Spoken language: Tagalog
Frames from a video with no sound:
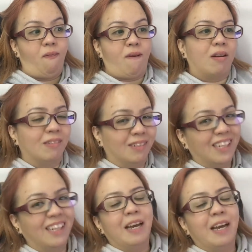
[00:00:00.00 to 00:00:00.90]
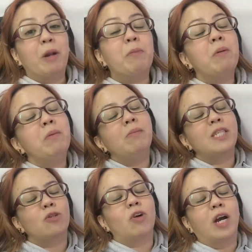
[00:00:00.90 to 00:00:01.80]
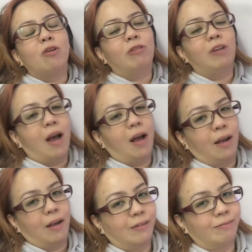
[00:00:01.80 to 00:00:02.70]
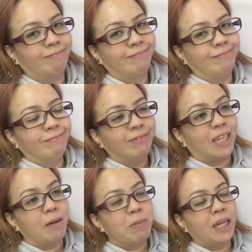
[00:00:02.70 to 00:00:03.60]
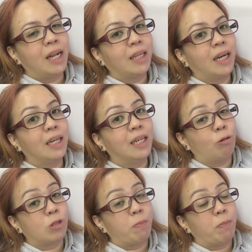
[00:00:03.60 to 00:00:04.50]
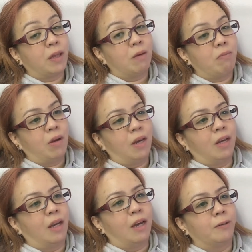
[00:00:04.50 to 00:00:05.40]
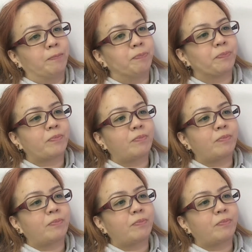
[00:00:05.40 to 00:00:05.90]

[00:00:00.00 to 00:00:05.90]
Okay. Pero mamimiss ko kayong lahat. Tsaka, um, din ako sa pati na yun.